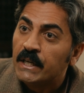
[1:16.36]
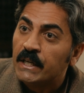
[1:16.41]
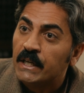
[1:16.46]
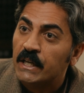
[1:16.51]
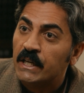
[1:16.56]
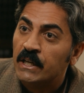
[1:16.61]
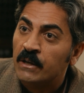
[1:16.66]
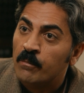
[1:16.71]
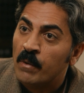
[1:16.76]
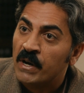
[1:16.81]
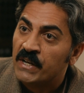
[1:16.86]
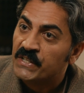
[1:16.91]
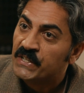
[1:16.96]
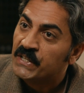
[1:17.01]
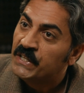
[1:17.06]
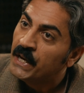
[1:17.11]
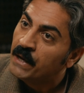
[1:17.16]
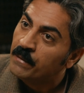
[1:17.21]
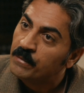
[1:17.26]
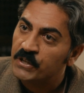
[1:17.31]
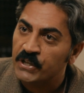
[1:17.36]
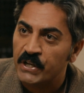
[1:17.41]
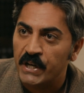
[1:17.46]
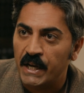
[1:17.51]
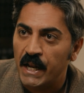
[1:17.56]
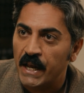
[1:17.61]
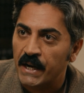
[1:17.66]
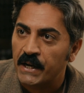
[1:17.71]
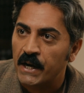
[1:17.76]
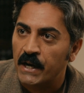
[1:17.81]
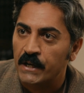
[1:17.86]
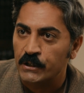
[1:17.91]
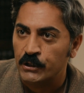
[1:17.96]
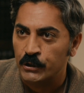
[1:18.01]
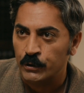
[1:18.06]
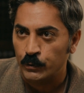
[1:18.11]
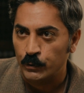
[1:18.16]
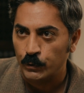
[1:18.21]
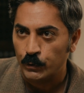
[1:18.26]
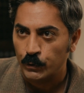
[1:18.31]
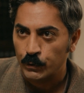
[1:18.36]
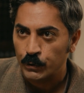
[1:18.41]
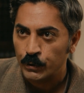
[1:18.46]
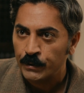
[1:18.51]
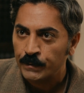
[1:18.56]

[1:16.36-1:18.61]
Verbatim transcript: Yılmaz yine bir şeyler karıştırıyor.